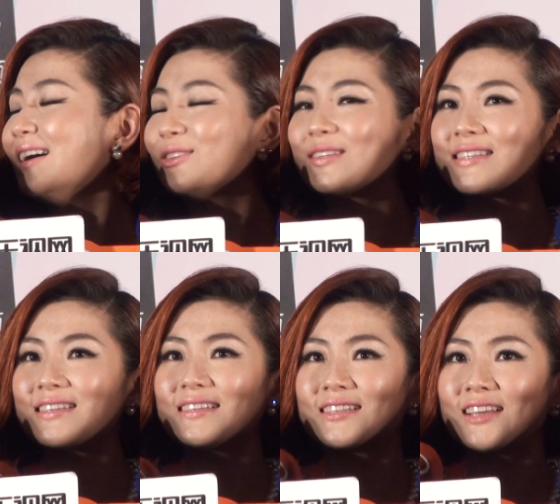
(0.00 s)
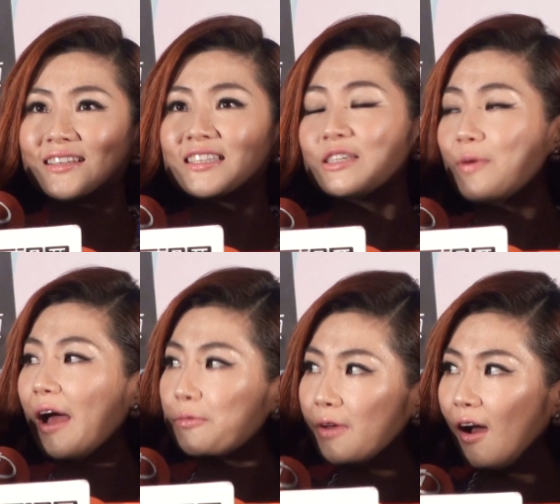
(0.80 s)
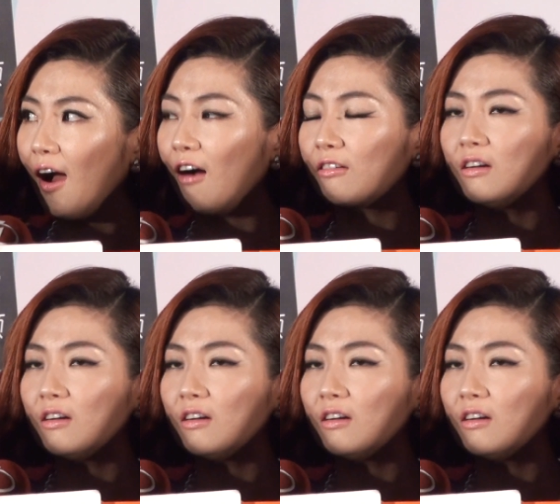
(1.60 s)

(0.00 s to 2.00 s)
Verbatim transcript: 就是成绩越来越好，